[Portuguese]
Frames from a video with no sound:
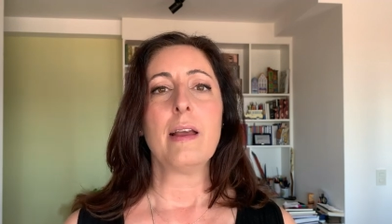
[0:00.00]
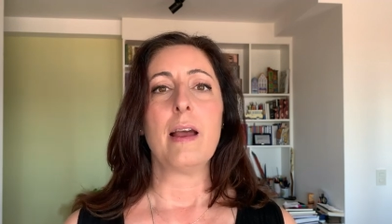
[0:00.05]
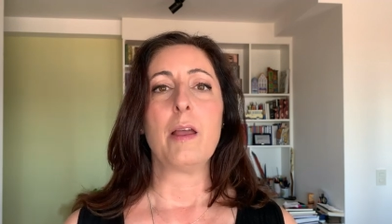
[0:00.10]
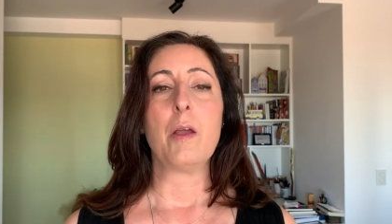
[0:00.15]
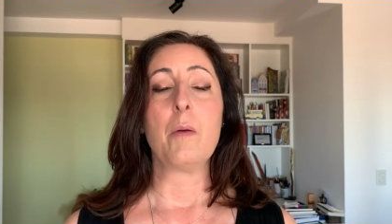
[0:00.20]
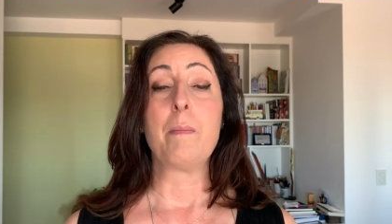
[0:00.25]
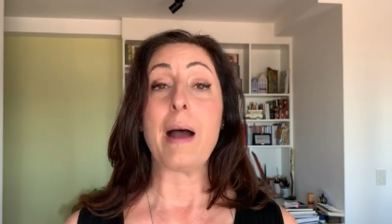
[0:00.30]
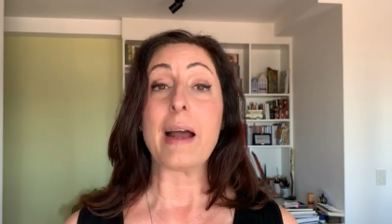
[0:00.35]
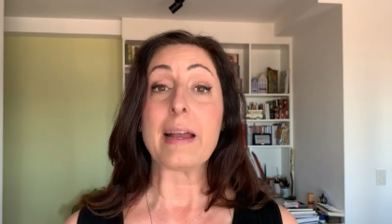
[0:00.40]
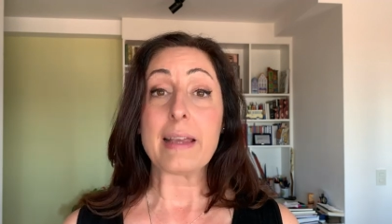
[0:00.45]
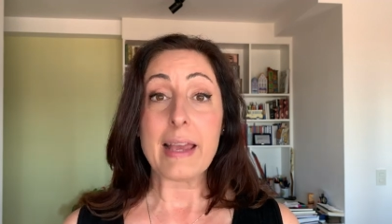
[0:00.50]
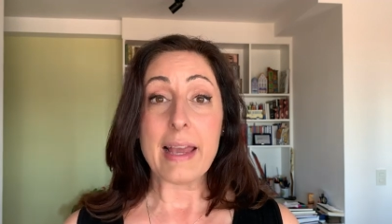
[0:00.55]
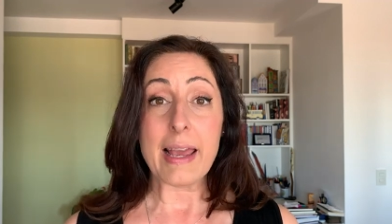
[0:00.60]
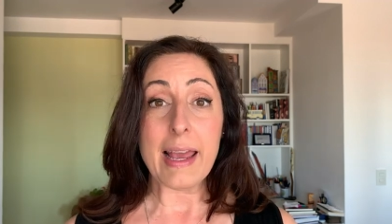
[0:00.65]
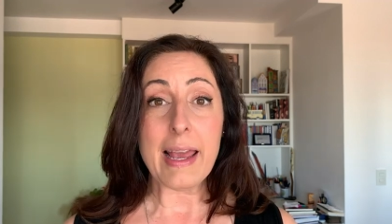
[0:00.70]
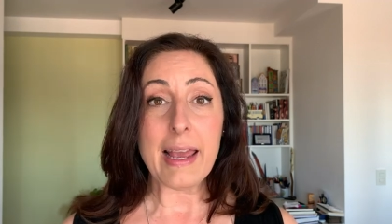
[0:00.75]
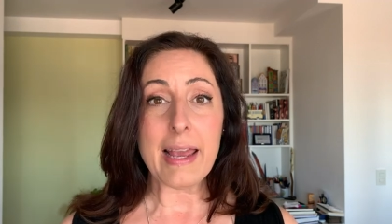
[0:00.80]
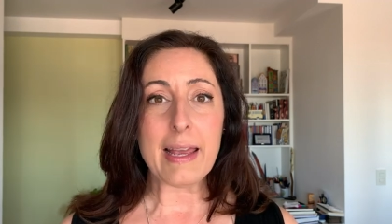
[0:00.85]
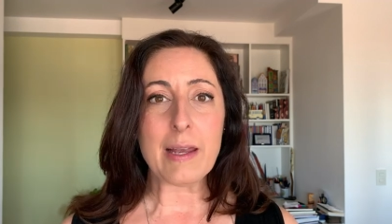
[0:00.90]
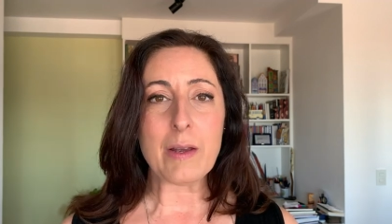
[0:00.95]
Eu
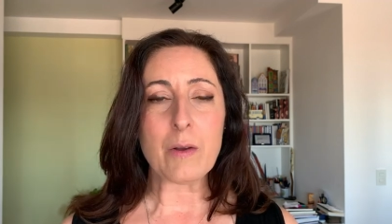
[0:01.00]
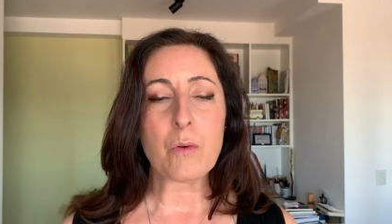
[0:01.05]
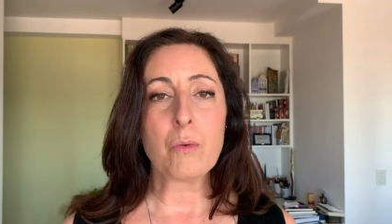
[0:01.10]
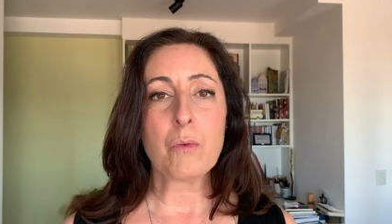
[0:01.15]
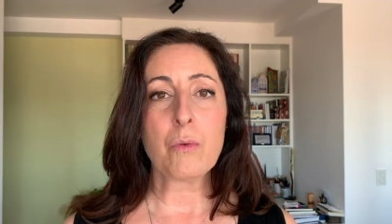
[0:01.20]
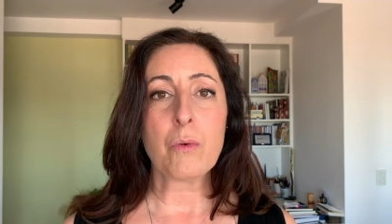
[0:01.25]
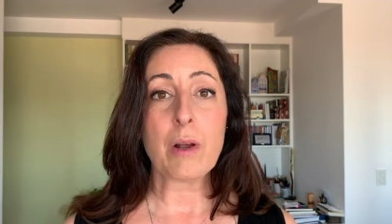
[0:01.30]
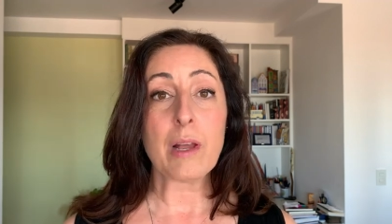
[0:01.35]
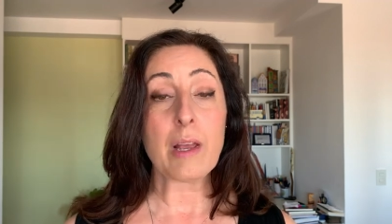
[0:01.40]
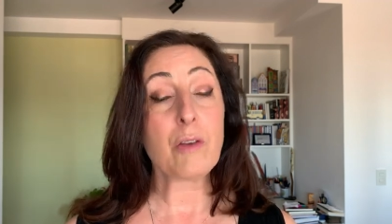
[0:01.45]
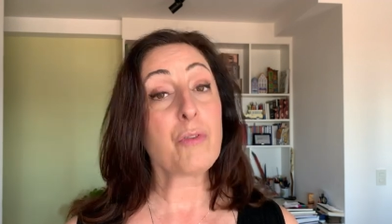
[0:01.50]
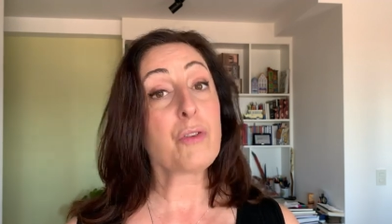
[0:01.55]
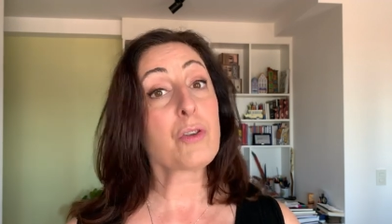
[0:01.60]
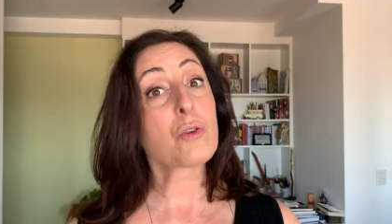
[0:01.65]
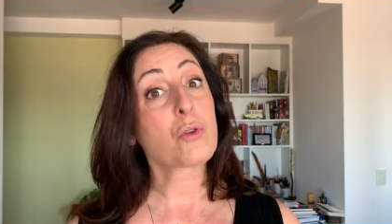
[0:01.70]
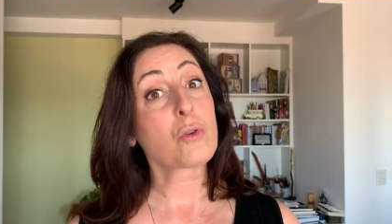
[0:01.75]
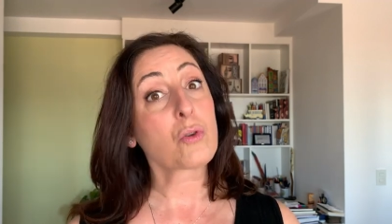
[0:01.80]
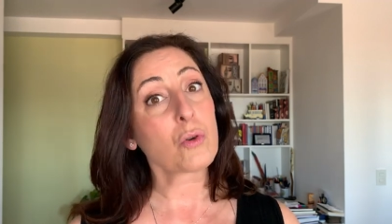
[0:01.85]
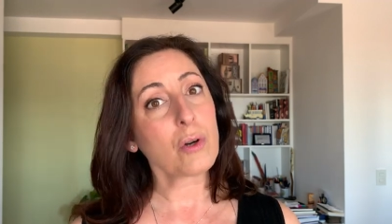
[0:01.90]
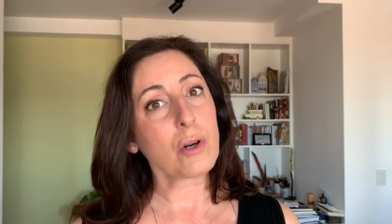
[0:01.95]
paguei um
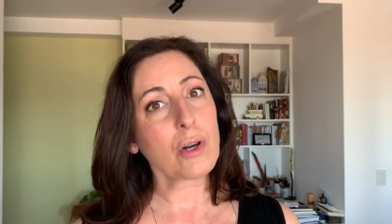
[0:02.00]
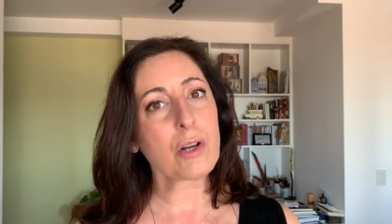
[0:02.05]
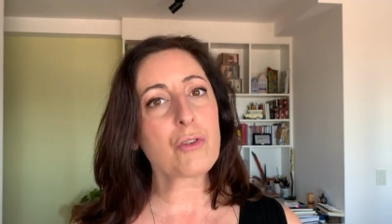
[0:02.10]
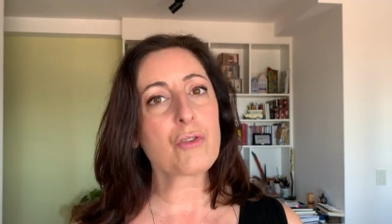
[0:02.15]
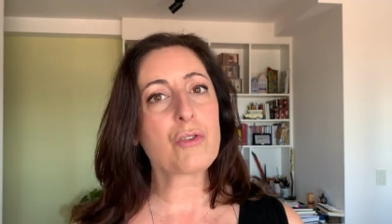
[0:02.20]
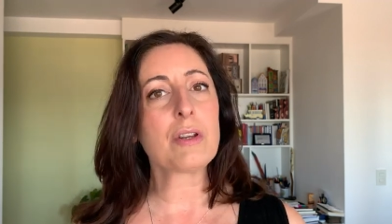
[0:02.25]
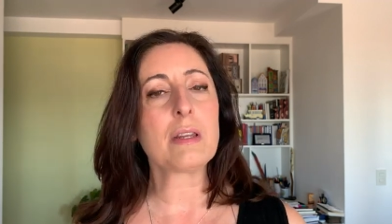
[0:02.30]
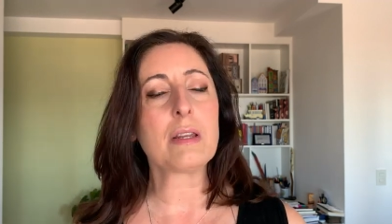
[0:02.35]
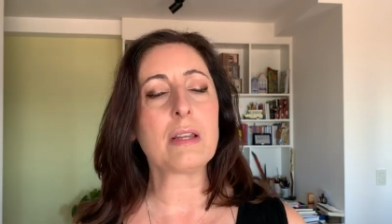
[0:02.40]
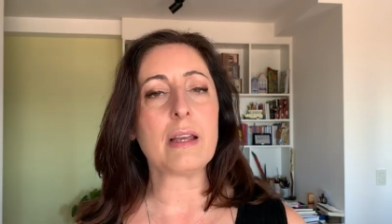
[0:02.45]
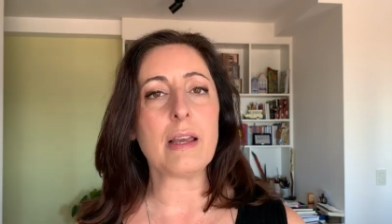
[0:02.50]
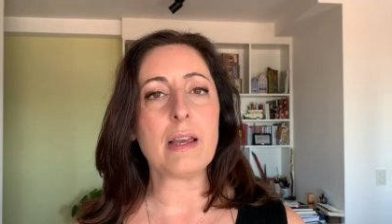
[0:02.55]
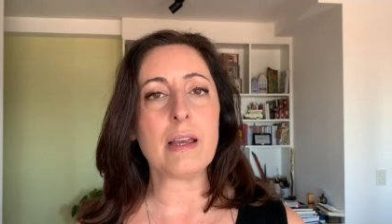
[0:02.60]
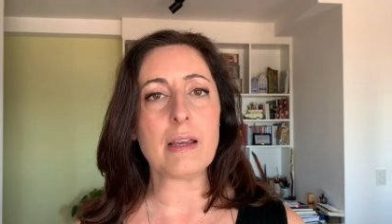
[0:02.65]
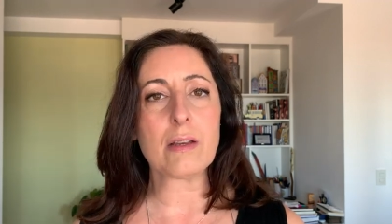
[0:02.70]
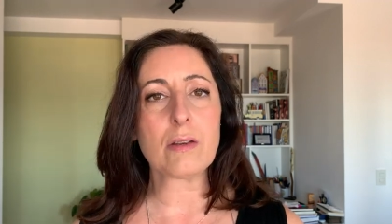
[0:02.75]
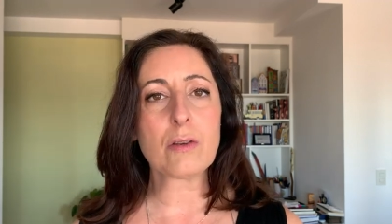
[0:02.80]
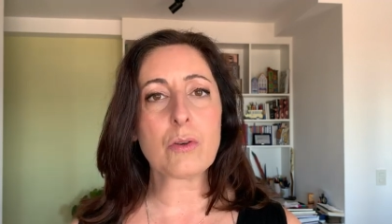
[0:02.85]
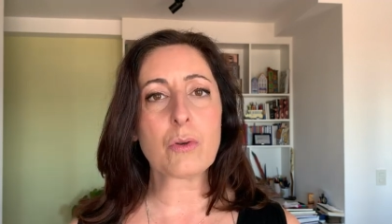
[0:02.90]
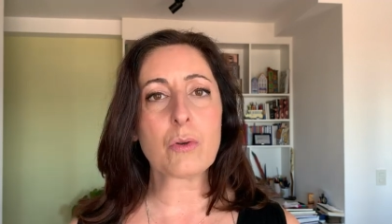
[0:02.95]
revisor de
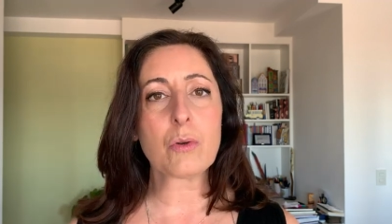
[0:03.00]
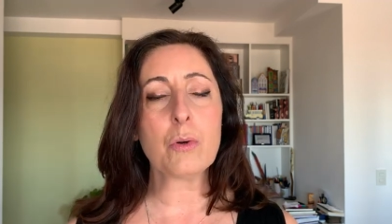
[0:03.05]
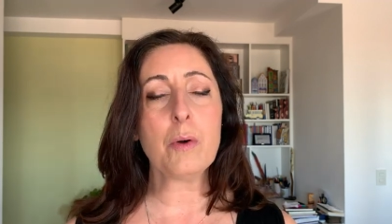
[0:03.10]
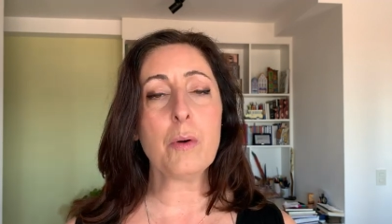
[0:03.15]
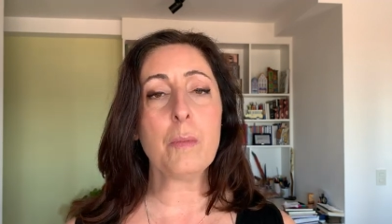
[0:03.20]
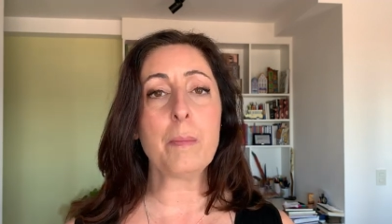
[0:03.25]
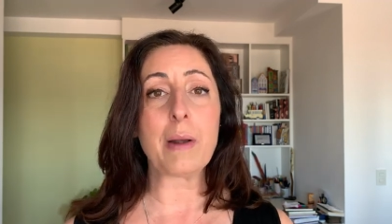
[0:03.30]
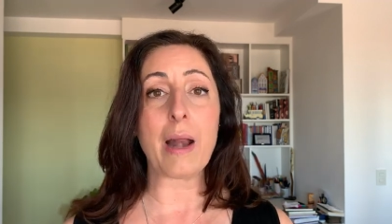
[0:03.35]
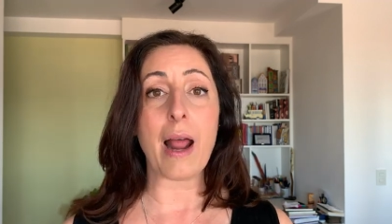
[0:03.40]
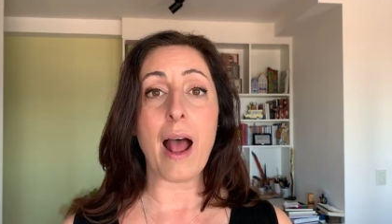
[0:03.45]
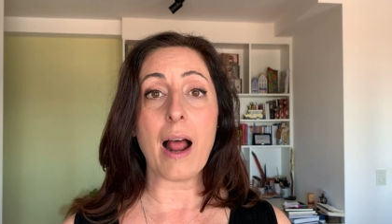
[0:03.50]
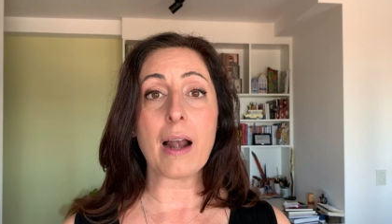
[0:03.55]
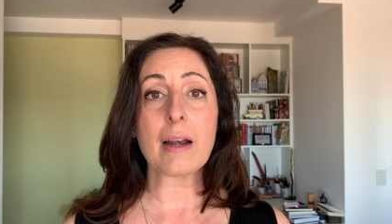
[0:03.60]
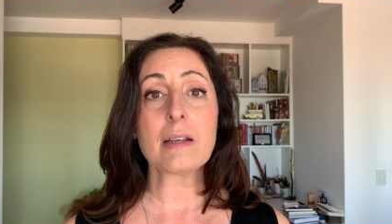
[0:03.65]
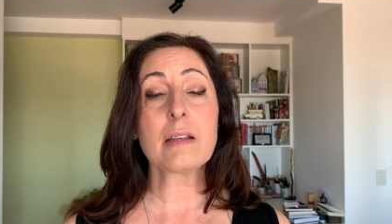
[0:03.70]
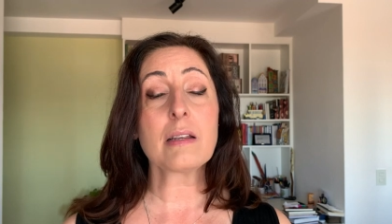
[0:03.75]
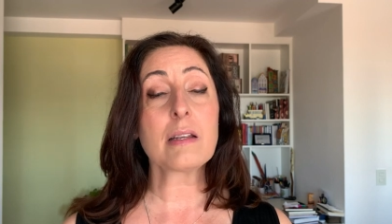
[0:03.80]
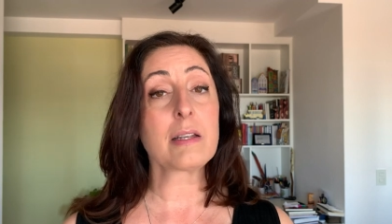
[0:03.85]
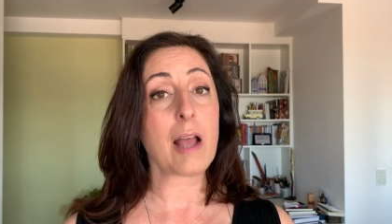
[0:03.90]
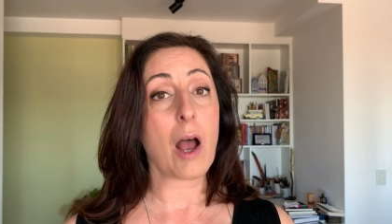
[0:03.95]
texto para
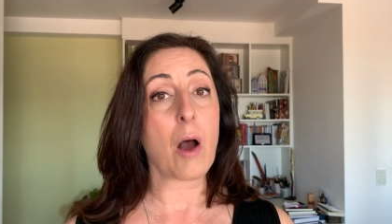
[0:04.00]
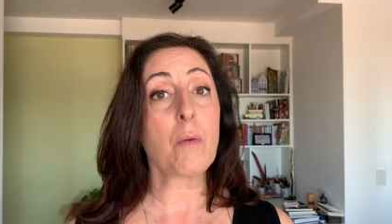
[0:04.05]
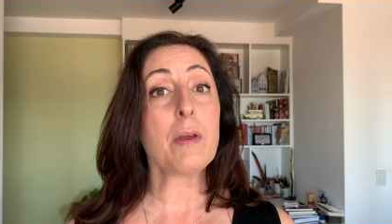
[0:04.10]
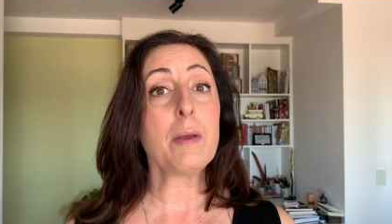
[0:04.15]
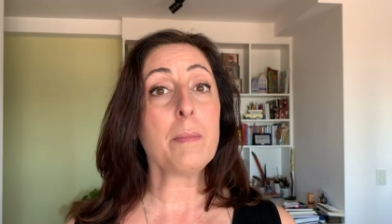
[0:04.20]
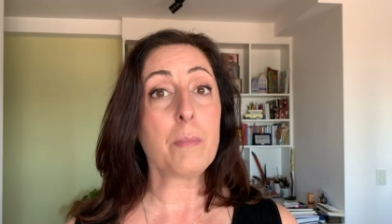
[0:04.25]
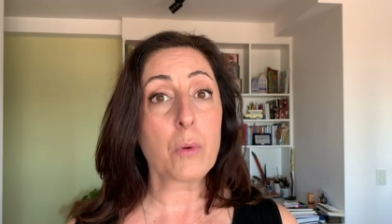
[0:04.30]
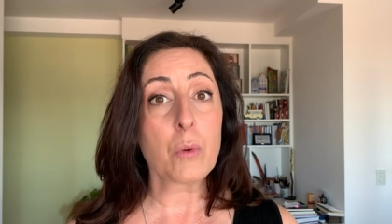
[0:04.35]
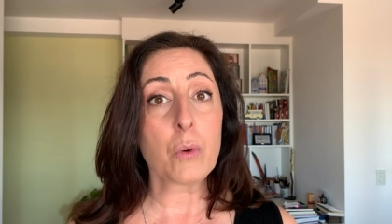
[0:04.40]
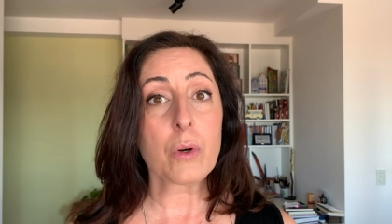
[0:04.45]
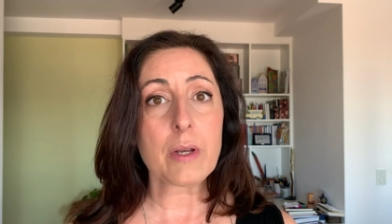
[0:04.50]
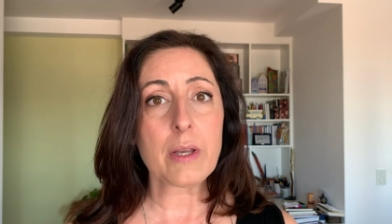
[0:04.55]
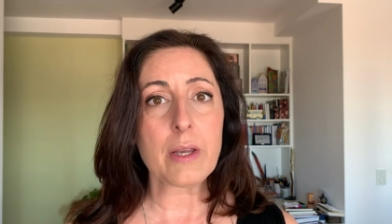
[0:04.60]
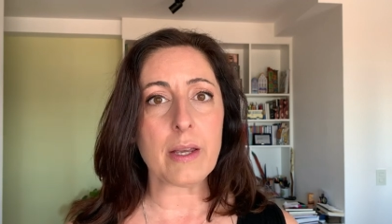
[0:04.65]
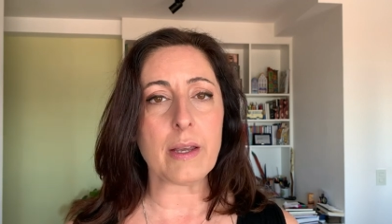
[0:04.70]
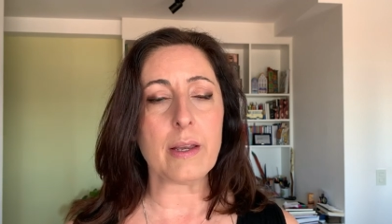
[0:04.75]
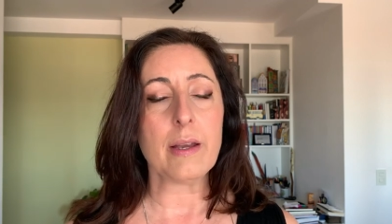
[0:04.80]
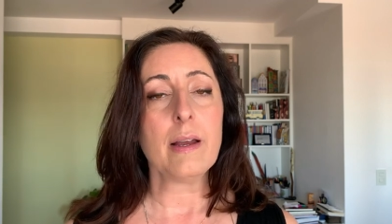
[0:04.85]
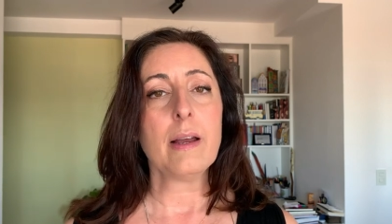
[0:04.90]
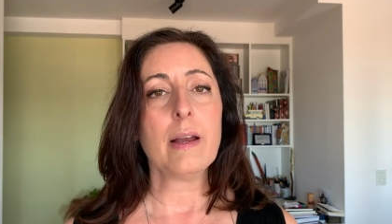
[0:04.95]
lançar o
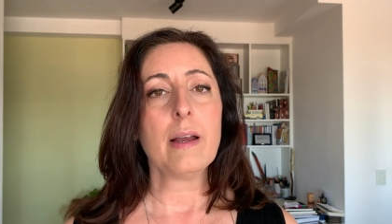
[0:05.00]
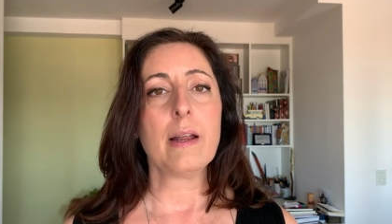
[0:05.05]
e-book